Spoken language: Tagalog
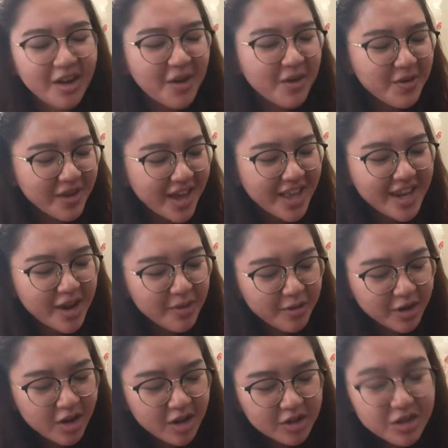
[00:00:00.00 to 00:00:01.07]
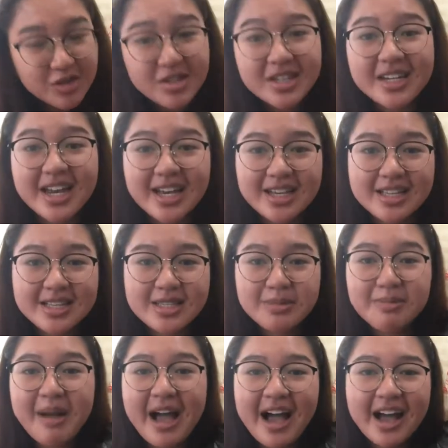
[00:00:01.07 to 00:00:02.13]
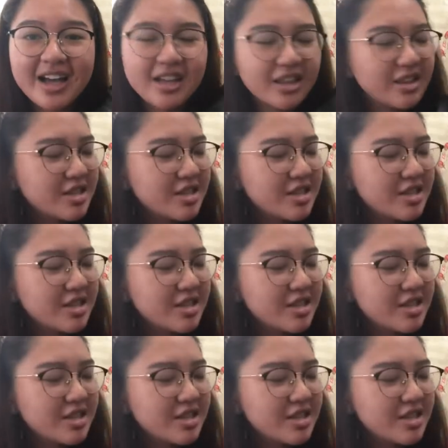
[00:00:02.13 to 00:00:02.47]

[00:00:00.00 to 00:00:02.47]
Okay, now we're on to the next bag.